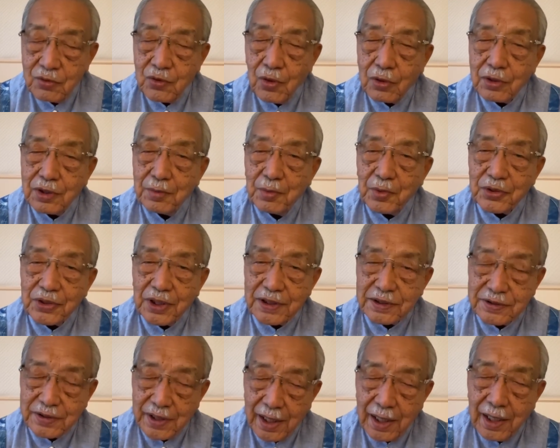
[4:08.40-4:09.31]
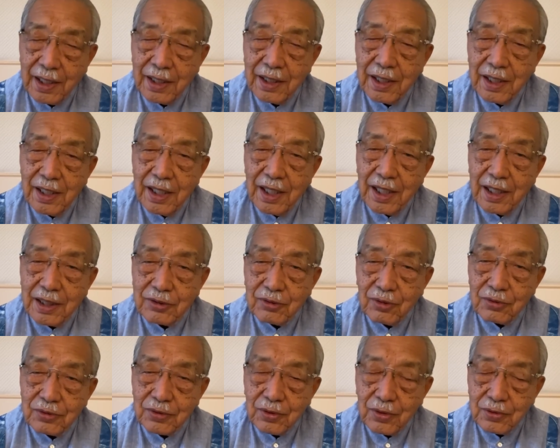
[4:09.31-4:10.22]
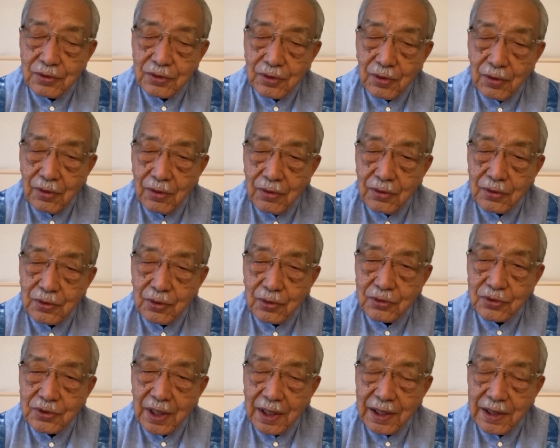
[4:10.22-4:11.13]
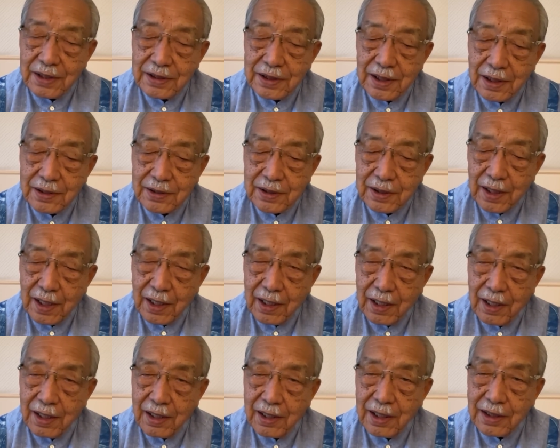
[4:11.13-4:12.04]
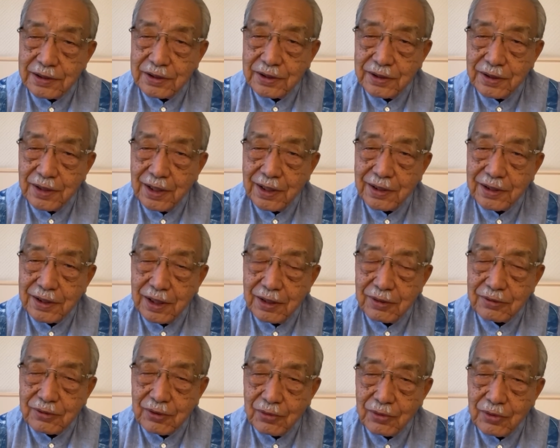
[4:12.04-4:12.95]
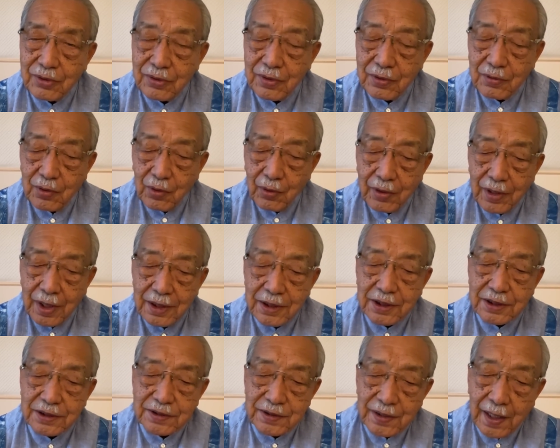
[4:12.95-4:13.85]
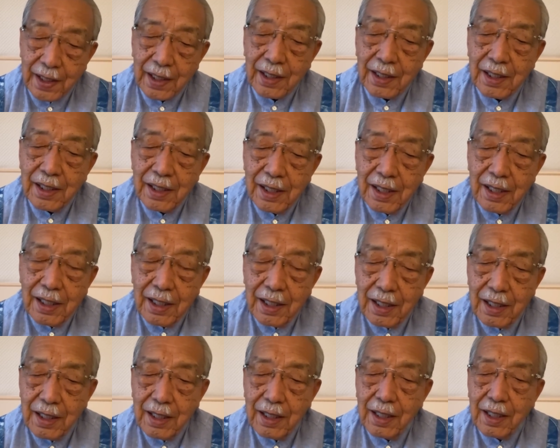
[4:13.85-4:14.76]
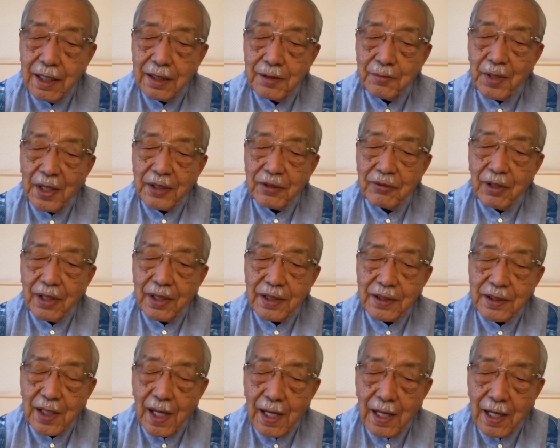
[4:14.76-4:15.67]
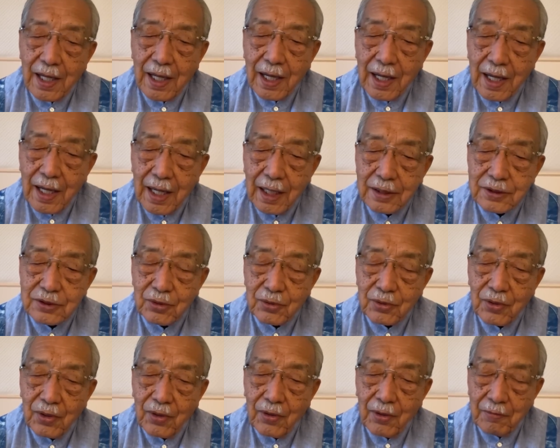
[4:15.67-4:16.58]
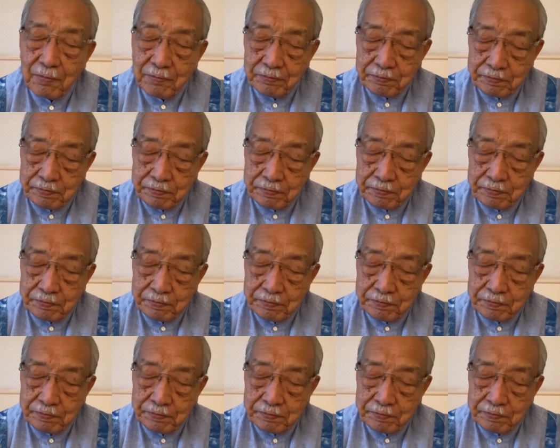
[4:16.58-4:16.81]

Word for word: 動きもですね、えどんどんとドル高になって円安になっていくという。これがですね、えー、今言われた、あその、